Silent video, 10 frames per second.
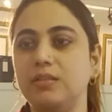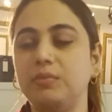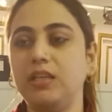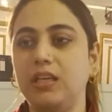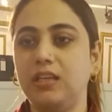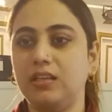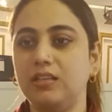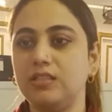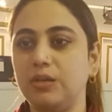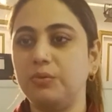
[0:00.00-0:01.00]
से मैं यही
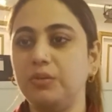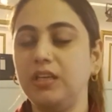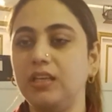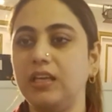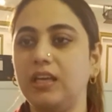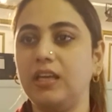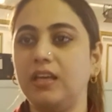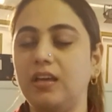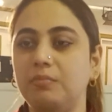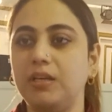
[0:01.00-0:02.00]
कहना चाहूँगी कि
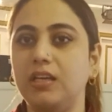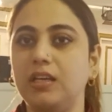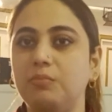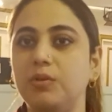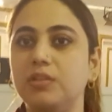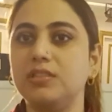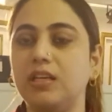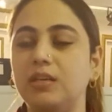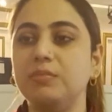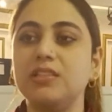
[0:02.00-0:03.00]
हमारे यहाँ बहुत
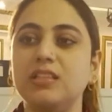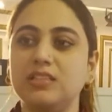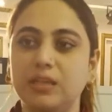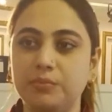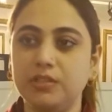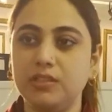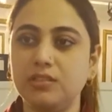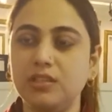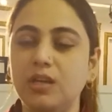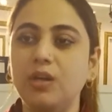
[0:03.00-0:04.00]
सारे
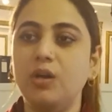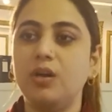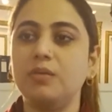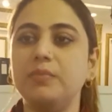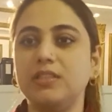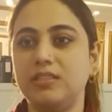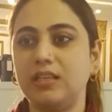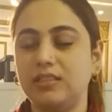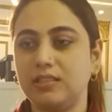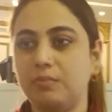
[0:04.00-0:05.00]
मिसकनसेप्शंस और मिथ्स
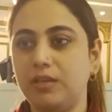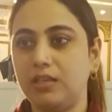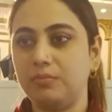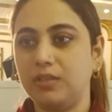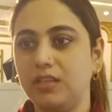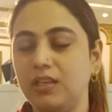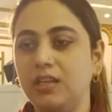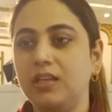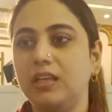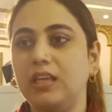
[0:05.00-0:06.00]
हैं इसके बारे में
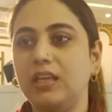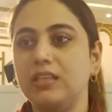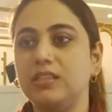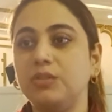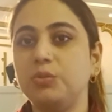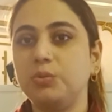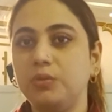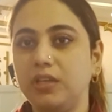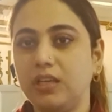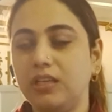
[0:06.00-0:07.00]
कि ये जादू
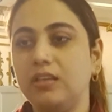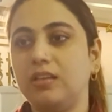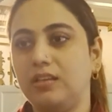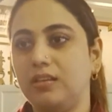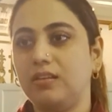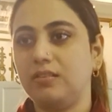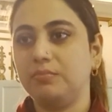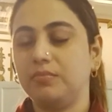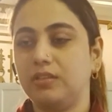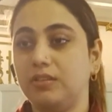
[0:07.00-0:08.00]
टूने के
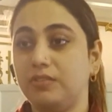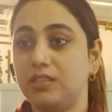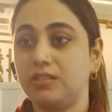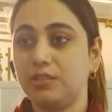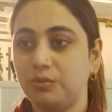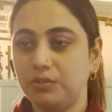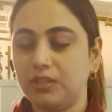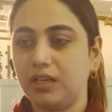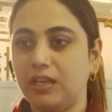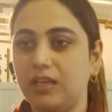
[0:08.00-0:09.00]
वजह से
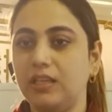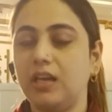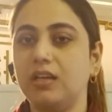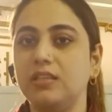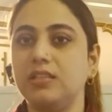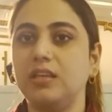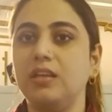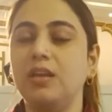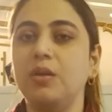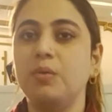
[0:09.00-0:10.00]
होता है या किसी
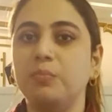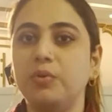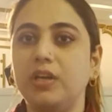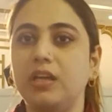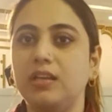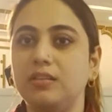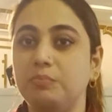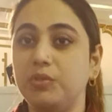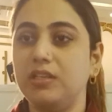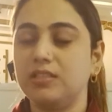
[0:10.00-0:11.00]
बुरे
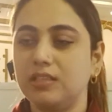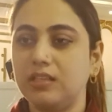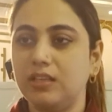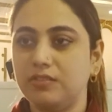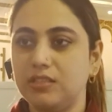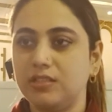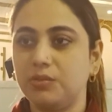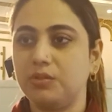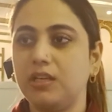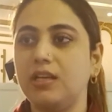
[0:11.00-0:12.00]
बुरी नज़र की वजह से
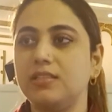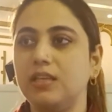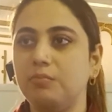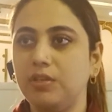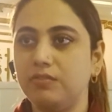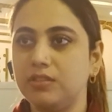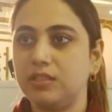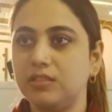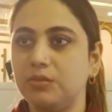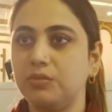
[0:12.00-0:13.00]
होता है असेब की
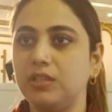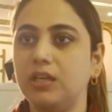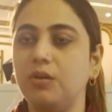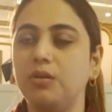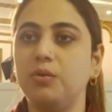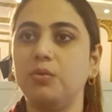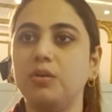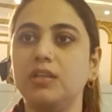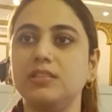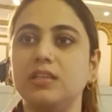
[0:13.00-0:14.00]
वजह से होता है और
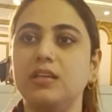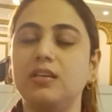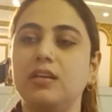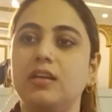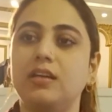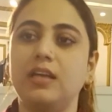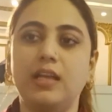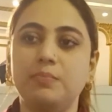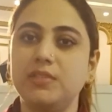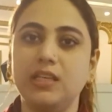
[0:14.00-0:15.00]
लोग अक्सर
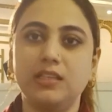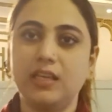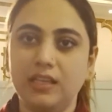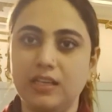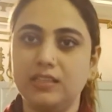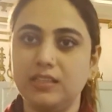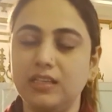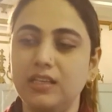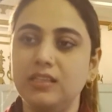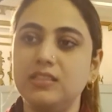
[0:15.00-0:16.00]
हेल्प सीख नहीं करते
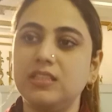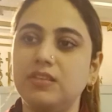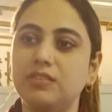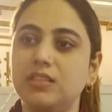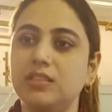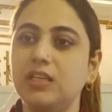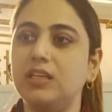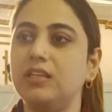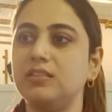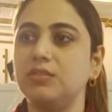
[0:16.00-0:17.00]
जिसकी वजह से ये
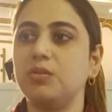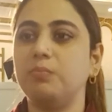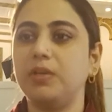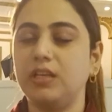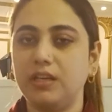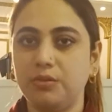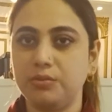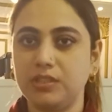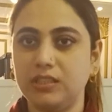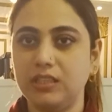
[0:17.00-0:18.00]
इलनेसेस कॉम्प्लिकेट
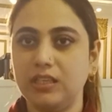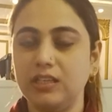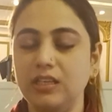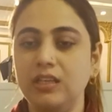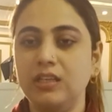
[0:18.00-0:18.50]
हो जाती हैं